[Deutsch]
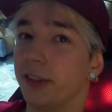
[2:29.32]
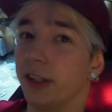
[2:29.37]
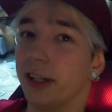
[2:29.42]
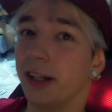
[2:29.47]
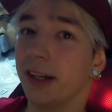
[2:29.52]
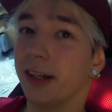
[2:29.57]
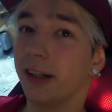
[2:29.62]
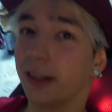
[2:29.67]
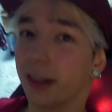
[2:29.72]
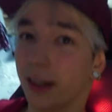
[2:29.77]

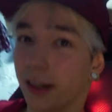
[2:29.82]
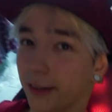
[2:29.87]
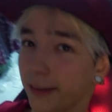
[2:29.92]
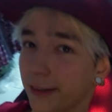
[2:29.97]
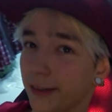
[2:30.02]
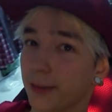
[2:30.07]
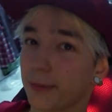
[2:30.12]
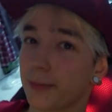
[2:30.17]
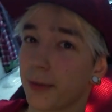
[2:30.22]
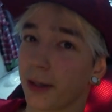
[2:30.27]
Digga,
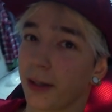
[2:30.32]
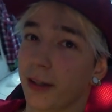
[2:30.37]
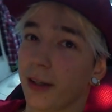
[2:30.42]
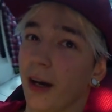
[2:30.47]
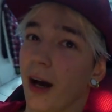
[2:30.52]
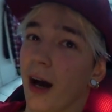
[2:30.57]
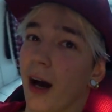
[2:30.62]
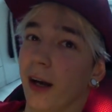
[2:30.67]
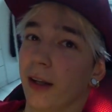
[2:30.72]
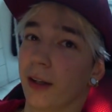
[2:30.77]
ich mache
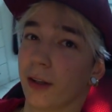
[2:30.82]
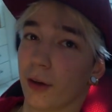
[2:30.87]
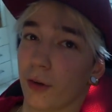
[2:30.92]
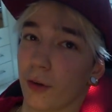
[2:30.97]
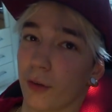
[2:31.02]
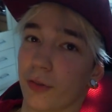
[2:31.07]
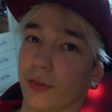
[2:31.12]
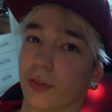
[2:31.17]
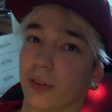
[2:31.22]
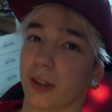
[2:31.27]
hier ein
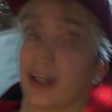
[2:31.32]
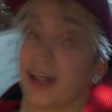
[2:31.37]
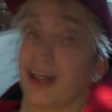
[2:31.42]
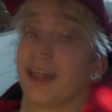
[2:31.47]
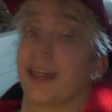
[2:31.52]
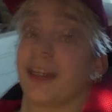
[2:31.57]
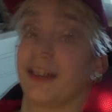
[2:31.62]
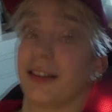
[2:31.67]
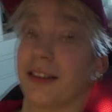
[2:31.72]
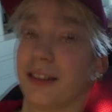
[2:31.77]
auf
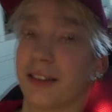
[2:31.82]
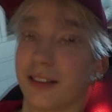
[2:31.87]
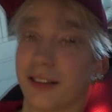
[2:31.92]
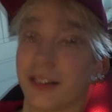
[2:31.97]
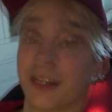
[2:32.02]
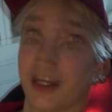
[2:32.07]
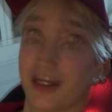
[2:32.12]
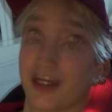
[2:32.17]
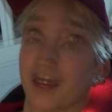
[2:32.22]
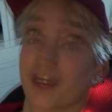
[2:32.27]

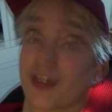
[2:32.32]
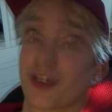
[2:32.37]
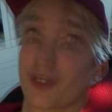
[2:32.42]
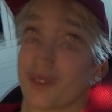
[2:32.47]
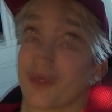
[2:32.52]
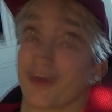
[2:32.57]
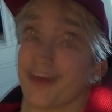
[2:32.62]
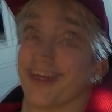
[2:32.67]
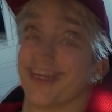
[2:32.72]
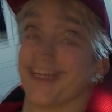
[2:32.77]
richtig, richtig
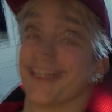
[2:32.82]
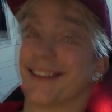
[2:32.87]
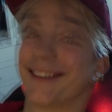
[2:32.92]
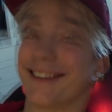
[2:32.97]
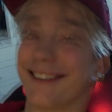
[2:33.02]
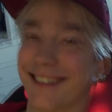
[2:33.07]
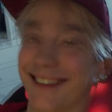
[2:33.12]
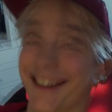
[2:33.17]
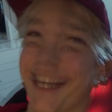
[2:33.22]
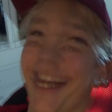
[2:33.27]
entspannt.
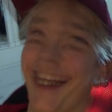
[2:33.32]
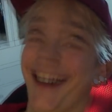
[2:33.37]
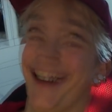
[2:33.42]
entspannt.